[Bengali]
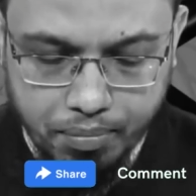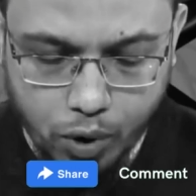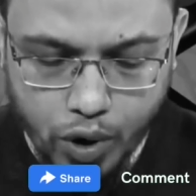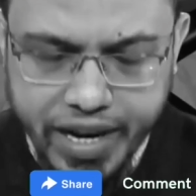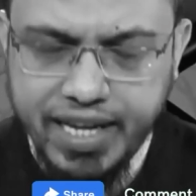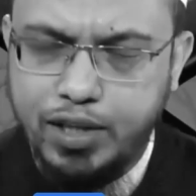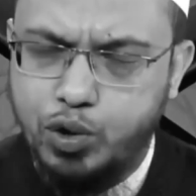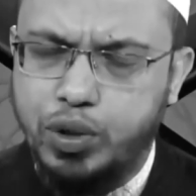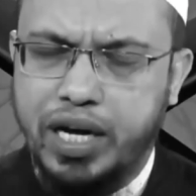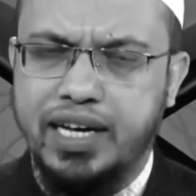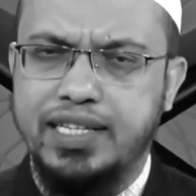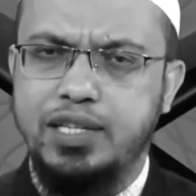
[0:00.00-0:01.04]
অনেক কিছু
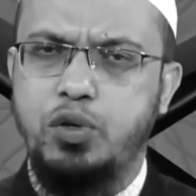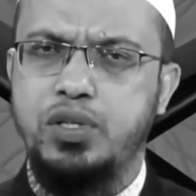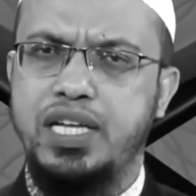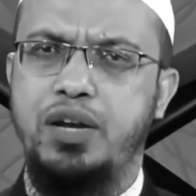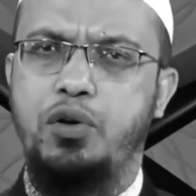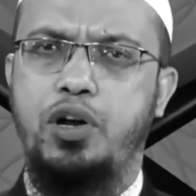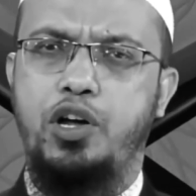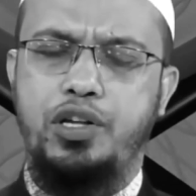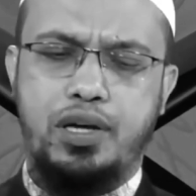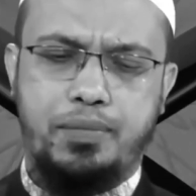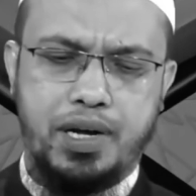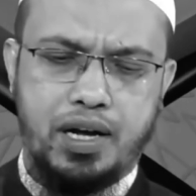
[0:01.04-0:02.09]
থাকে যেগুলো সেল করলে
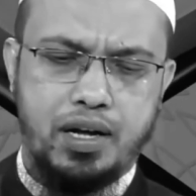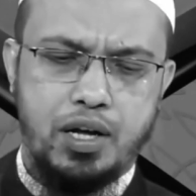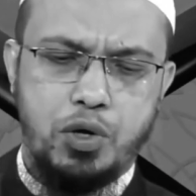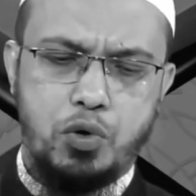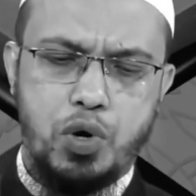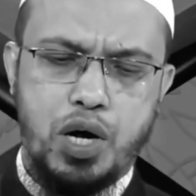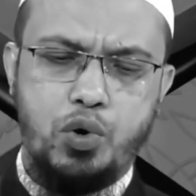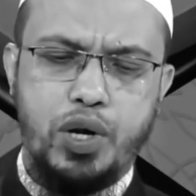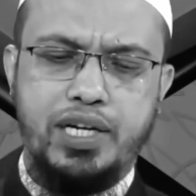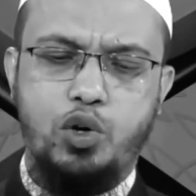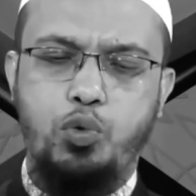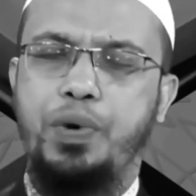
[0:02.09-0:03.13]
হয়তো আমরা কোনো না কোনো
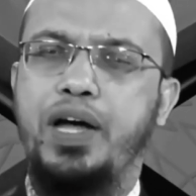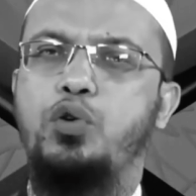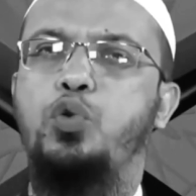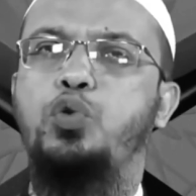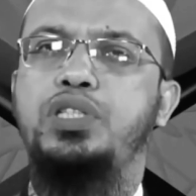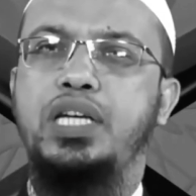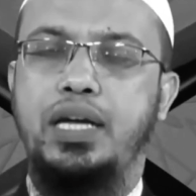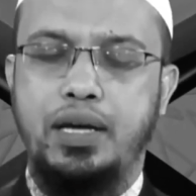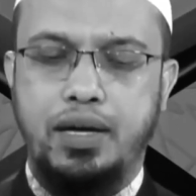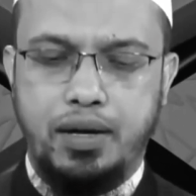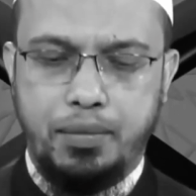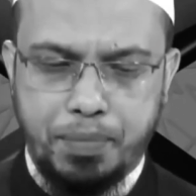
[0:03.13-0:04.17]
একটা উপায় খুঁজে
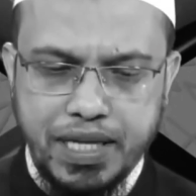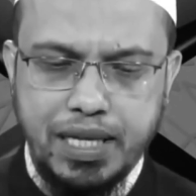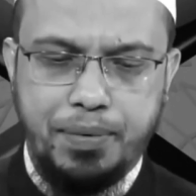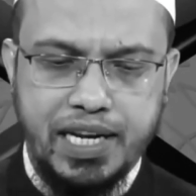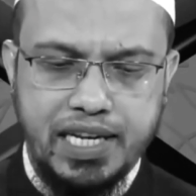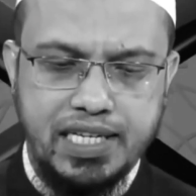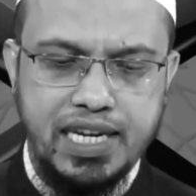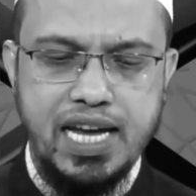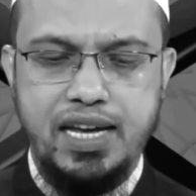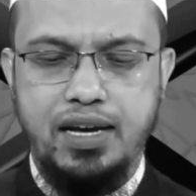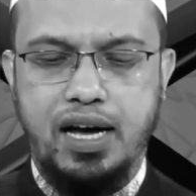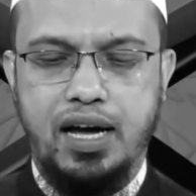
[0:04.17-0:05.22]
পেতে পারি
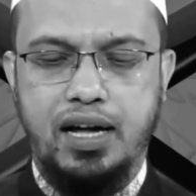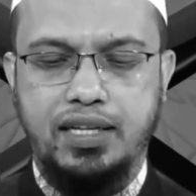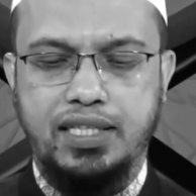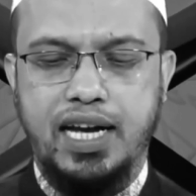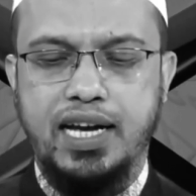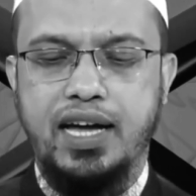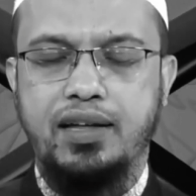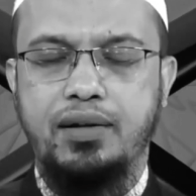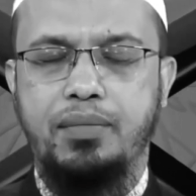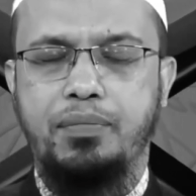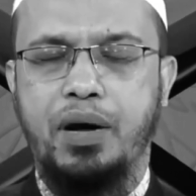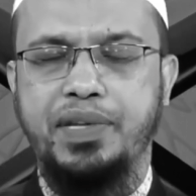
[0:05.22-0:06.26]
সেই জায়গায়
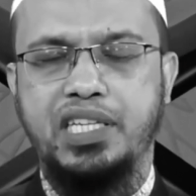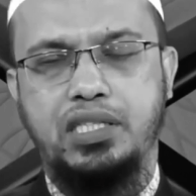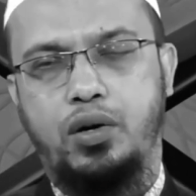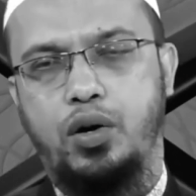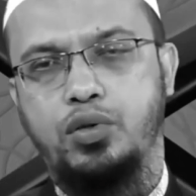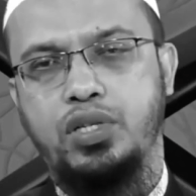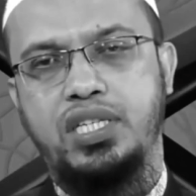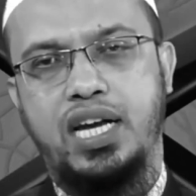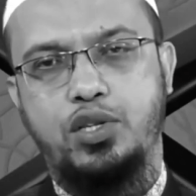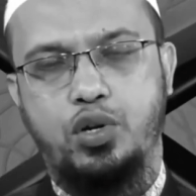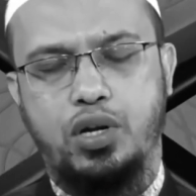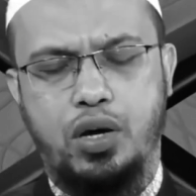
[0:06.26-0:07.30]
আমাদের যাওয়া উচিত সেই
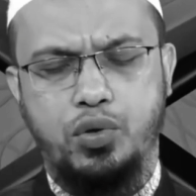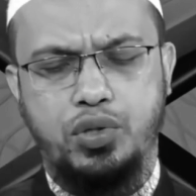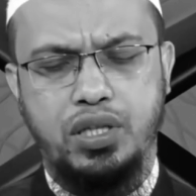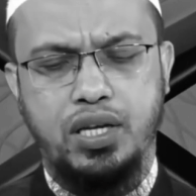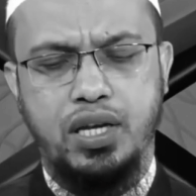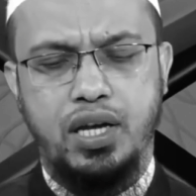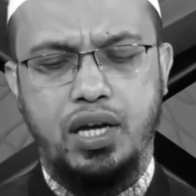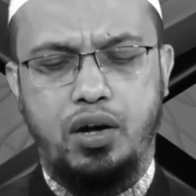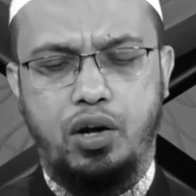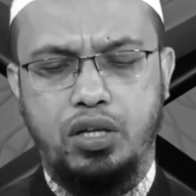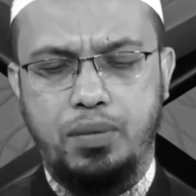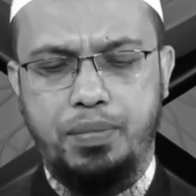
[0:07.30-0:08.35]
আশ্রয় নেওয়া উচিত
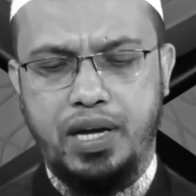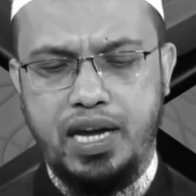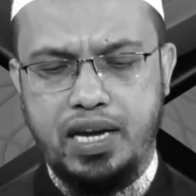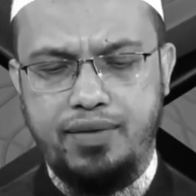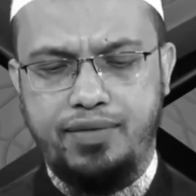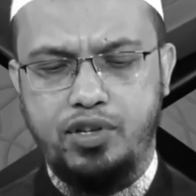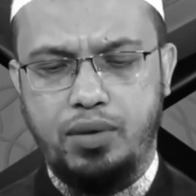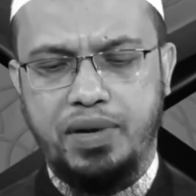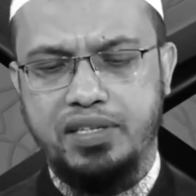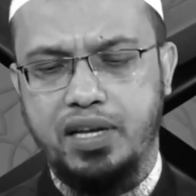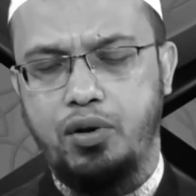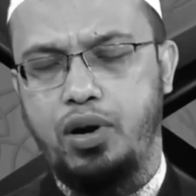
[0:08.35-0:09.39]
অতএব ইন্ডিভিজুয়াল
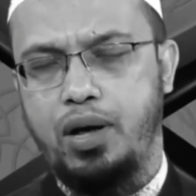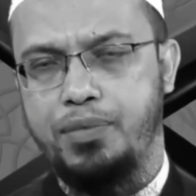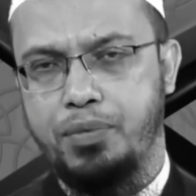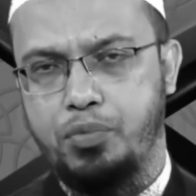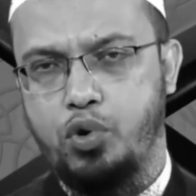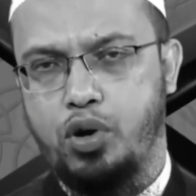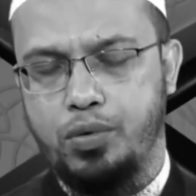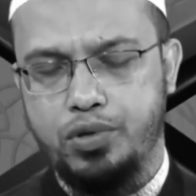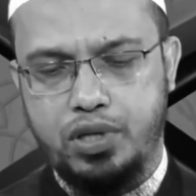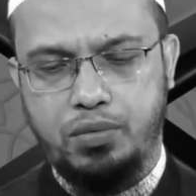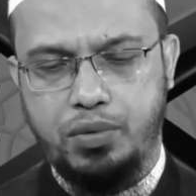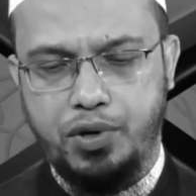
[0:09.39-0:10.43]
মাসালা হলে আপনার পুরো
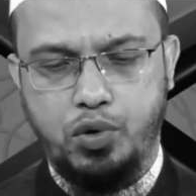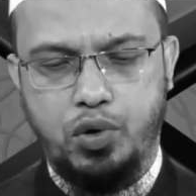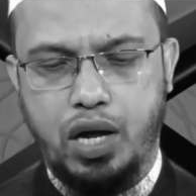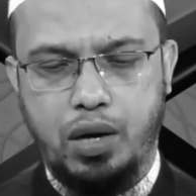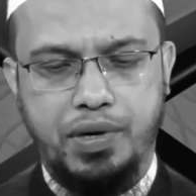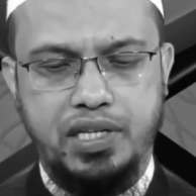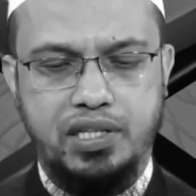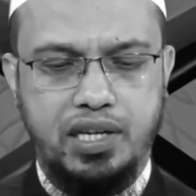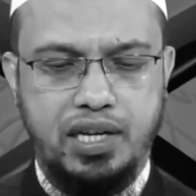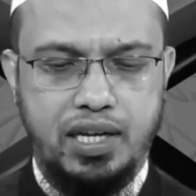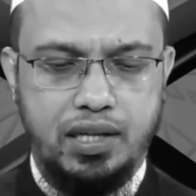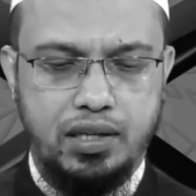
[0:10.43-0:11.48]
অবস্থা বিবরণ কোনো আলমের কাছ
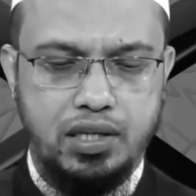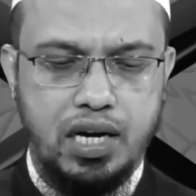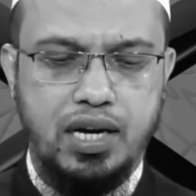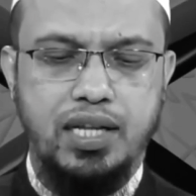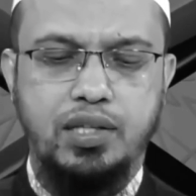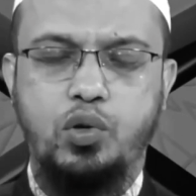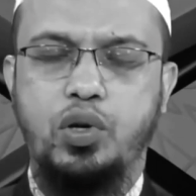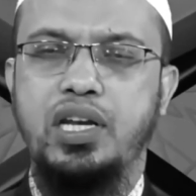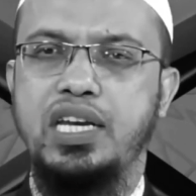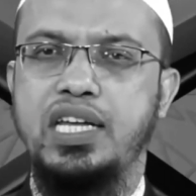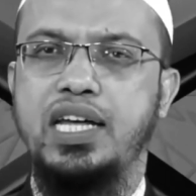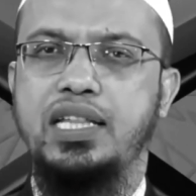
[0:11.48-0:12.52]
থেকে সাক্ষাৎ করে
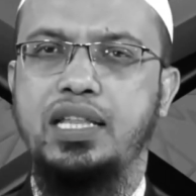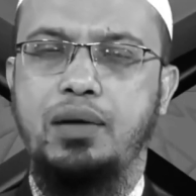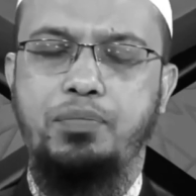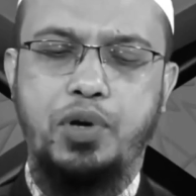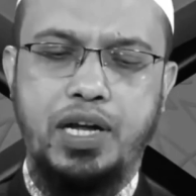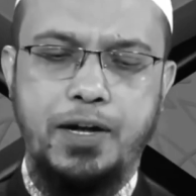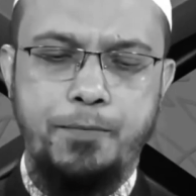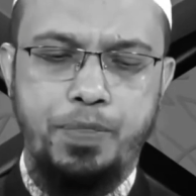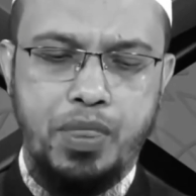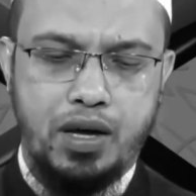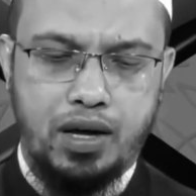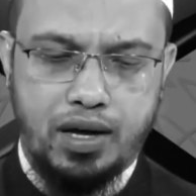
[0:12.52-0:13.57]
নিয়ে তারপরে
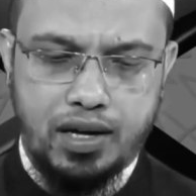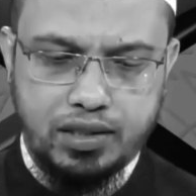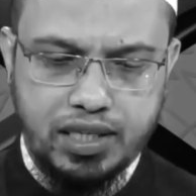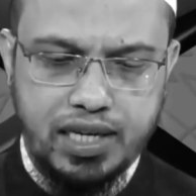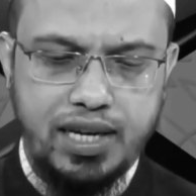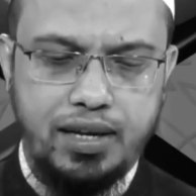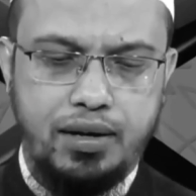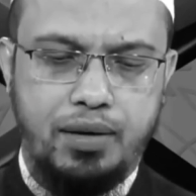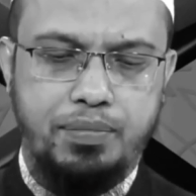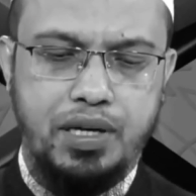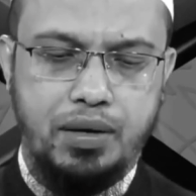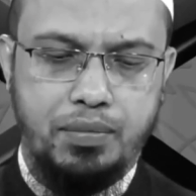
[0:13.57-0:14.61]
জেনে
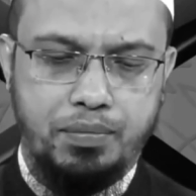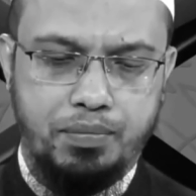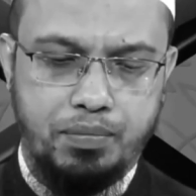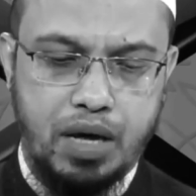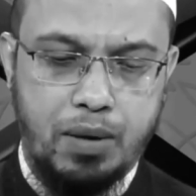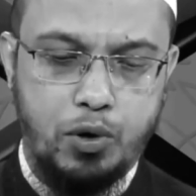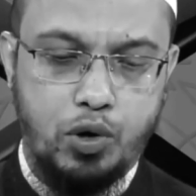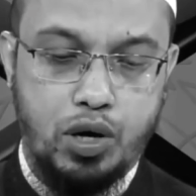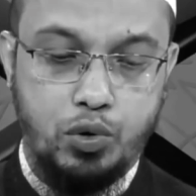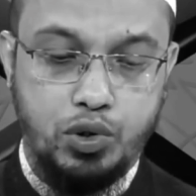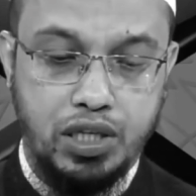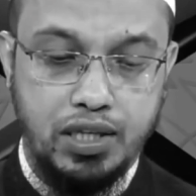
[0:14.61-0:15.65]
আপনি আমল
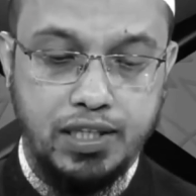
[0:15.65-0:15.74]
করা উচিত